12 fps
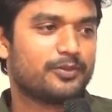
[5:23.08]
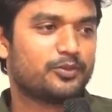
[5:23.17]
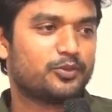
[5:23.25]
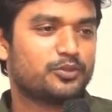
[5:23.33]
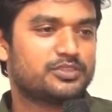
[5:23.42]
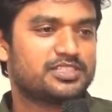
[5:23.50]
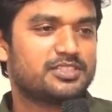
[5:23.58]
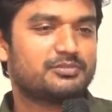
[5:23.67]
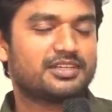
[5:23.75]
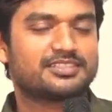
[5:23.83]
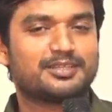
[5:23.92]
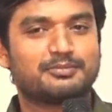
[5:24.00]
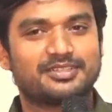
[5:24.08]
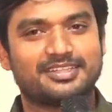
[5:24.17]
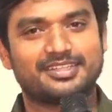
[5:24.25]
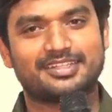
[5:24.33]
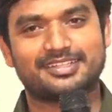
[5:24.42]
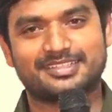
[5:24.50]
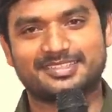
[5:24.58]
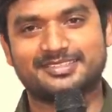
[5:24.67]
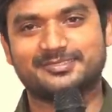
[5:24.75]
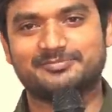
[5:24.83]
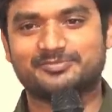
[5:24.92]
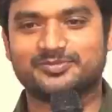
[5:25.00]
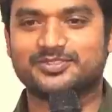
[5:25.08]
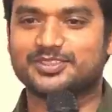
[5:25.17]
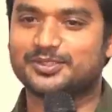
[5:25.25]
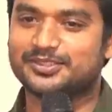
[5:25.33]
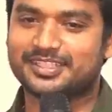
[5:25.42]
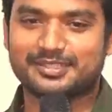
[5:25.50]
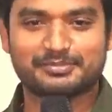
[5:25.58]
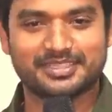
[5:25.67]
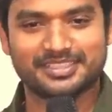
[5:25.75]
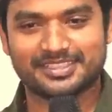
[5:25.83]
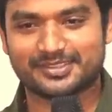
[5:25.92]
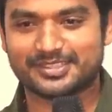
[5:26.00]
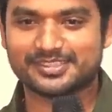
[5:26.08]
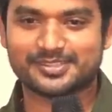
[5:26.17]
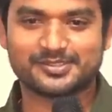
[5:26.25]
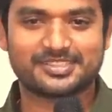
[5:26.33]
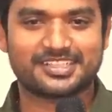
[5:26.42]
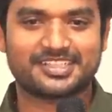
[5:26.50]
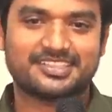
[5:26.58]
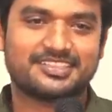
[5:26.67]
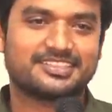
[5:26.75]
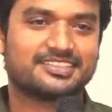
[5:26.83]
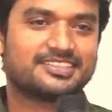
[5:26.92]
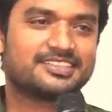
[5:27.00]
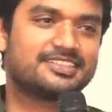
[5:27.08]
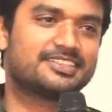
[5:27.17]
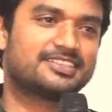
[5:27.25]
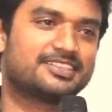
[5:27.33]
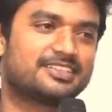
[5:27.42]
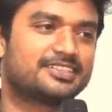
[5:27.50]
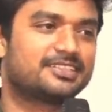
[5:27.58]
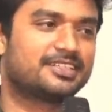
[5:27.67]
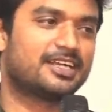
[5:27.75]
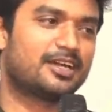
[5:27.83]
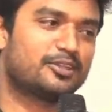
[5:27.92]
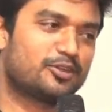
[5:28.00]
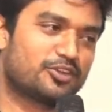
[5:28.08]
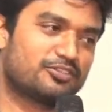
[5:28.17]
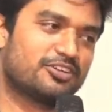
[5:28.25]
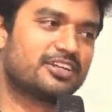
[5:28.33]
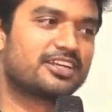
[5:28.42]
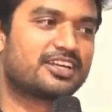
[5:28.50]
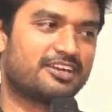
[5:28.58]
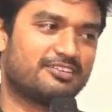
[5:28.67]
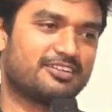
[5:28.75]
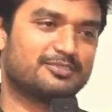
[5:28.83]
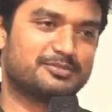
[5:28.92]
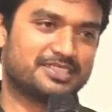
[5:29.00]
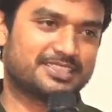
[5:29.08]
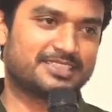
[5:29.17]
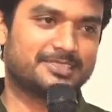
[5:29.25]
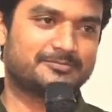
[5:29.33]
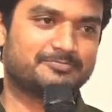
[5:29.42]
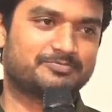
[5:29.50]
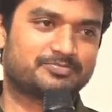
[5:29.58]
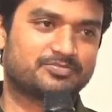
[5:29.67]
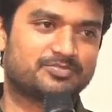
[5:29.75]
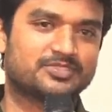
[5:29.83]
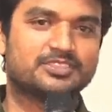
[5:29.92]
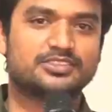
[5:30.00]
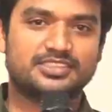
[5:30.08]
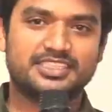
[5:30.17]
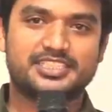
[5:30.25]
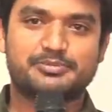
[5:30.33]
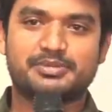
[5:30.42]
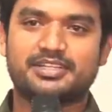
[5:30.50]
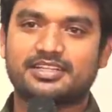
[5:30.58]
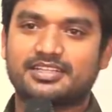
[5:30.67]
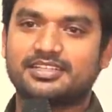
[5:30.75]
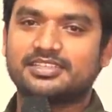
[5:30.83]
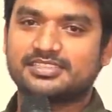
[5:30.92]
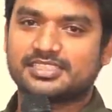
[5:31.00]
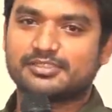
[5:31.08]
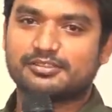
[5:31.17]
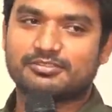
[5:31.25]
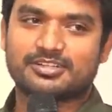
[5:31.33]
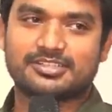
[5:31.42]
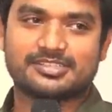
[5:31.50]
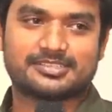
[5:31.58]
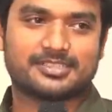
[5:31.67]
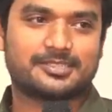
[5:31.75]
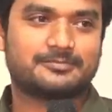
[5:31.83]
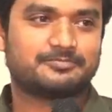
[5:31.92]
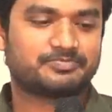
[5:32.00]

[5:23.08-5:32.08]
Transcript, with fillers: తూచిది మాకు సంబంధం లేదనుక చదువుతారమ్మా ఎవరేం చదువుతారు అందులో ఒక వర్డ్ కావాలి మనకి తీసి పెట్టండి చిన్న వివరణ ఇస్తాను